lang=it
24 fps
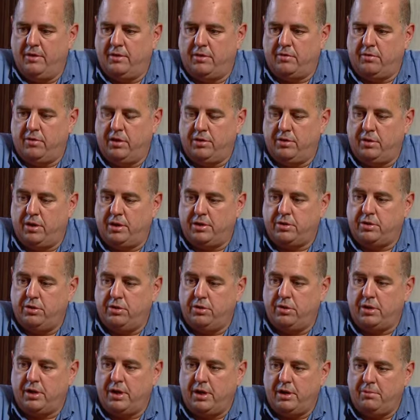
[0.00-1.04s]
quando la
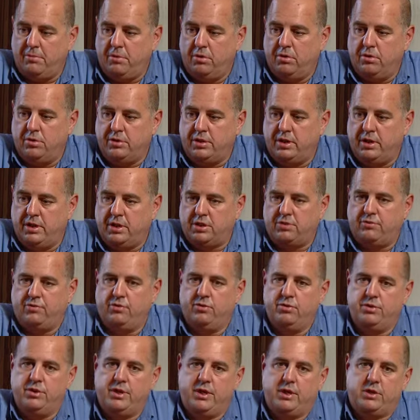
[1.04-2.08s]
Dora a monte ha
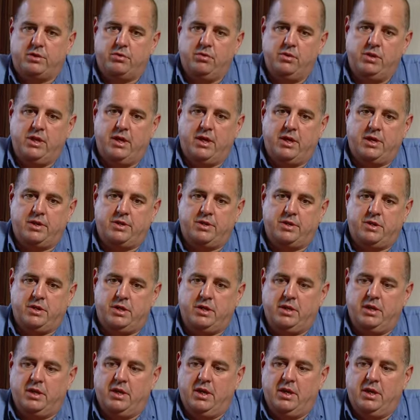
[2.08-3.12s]
sfondato gli
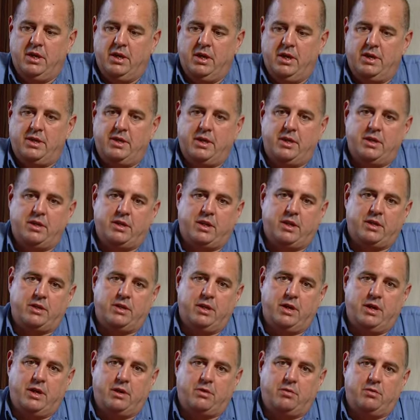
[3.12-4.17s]
argini ed è entrata
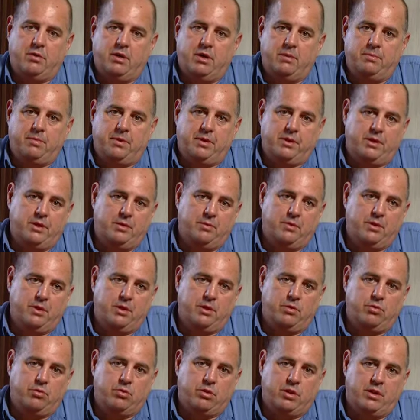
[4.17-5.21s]
l'acqua praticamente
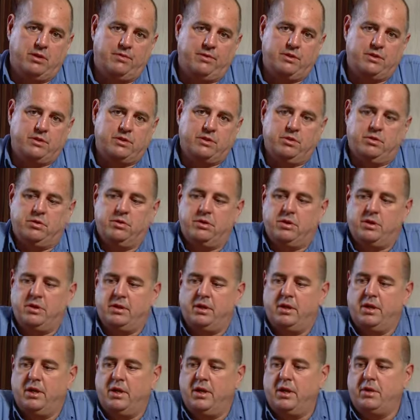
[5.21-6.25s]
in tutta la frazione.
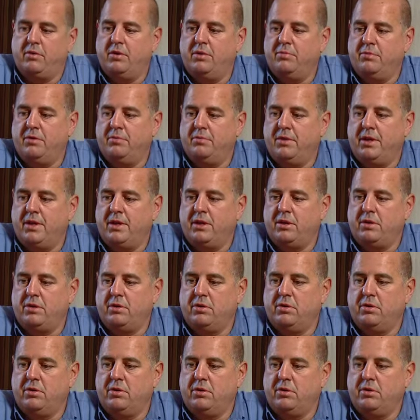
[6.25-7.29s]
E in quel
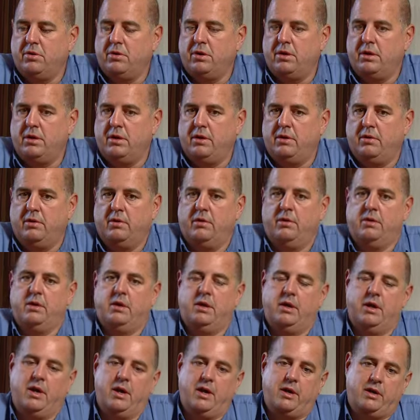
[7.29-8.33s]
momento, eh,
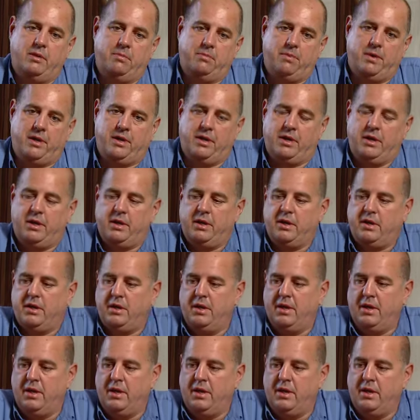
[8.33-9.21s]
anche per